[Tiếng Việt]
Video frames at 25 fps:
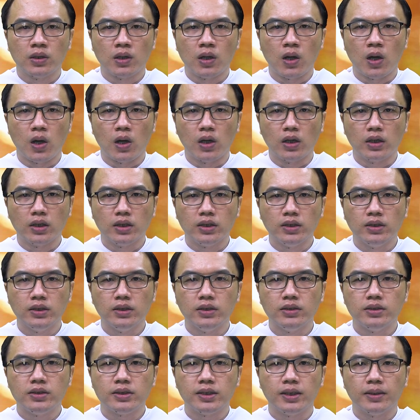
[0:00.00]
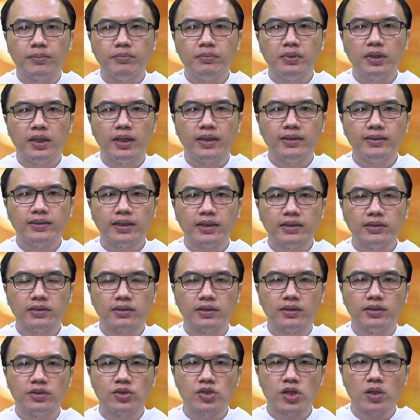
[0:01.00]
Họ ưa chiếm ghế danh
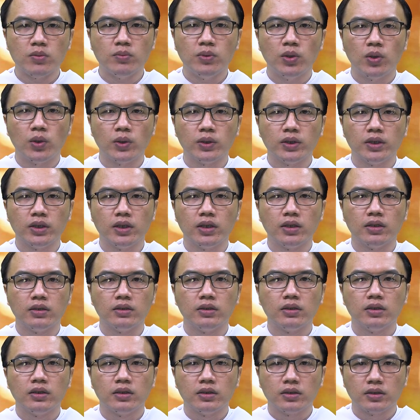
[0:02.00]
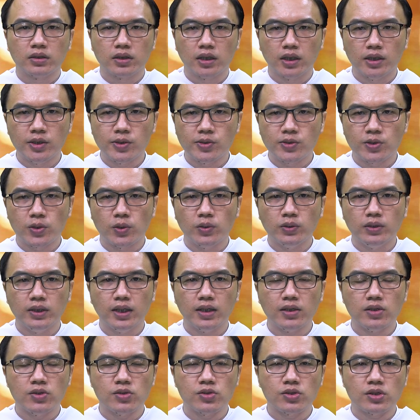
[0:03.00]
dự trong hội đường, thích chỗ
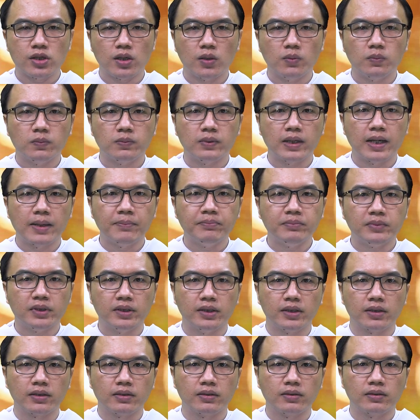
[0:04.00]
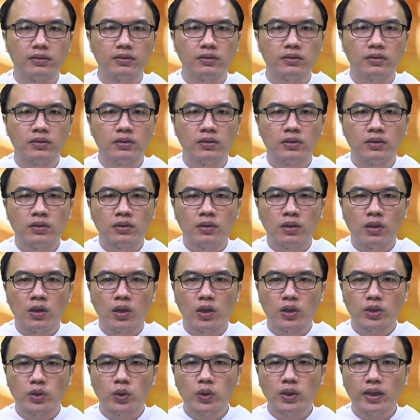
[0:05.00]
nhất trong đám tiệc.
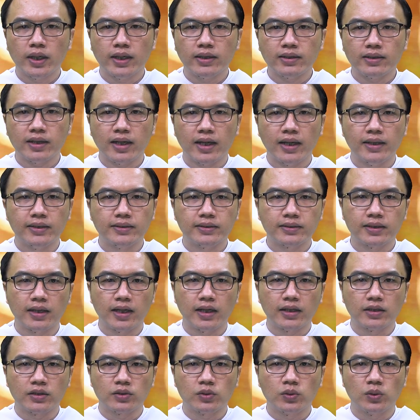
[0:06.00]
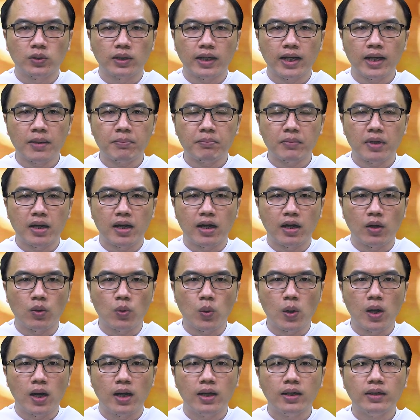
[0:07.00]
Họ nốt hết tài sản của các bà
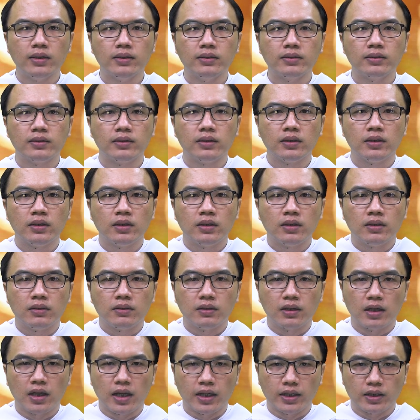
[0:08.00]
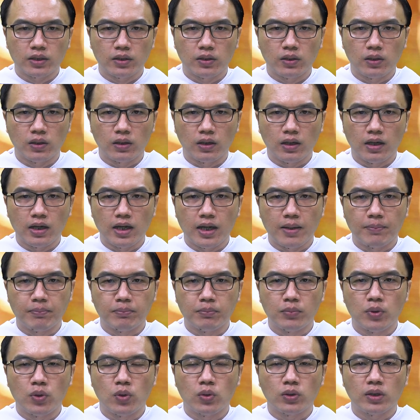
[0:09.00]
quá, lại còn
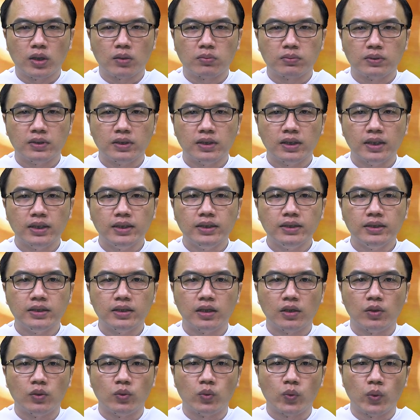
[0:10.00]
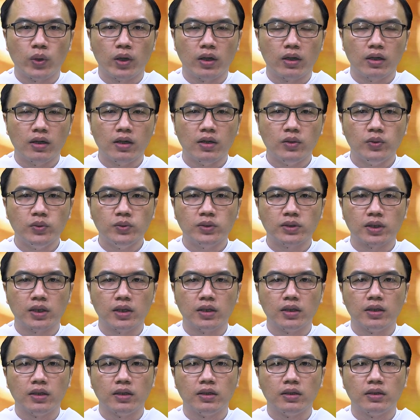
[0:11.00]
làm bộ đọc kinh cầu nguyện lâu
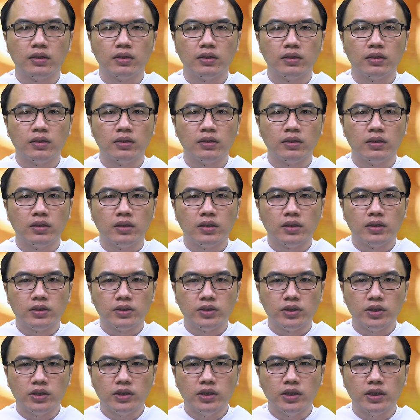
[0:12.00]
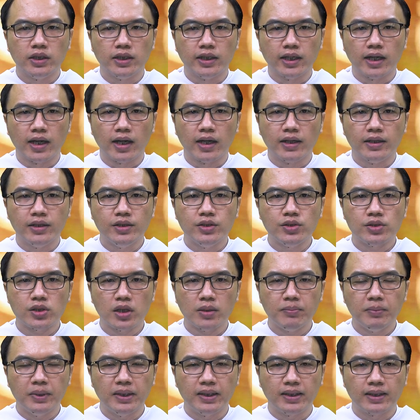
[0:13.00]
giờ những người ấy
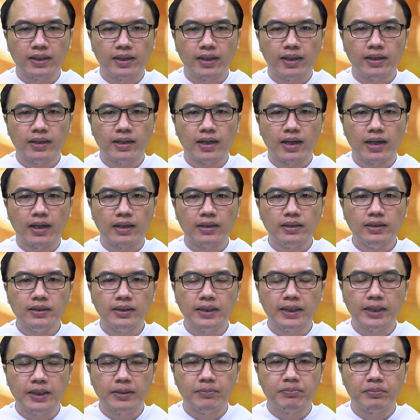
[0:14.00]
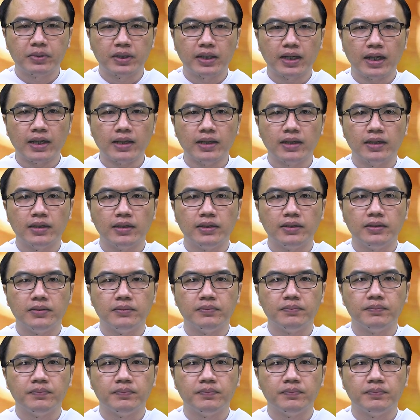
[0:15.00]
sẽ bị kết án nghiêm khắc hơn.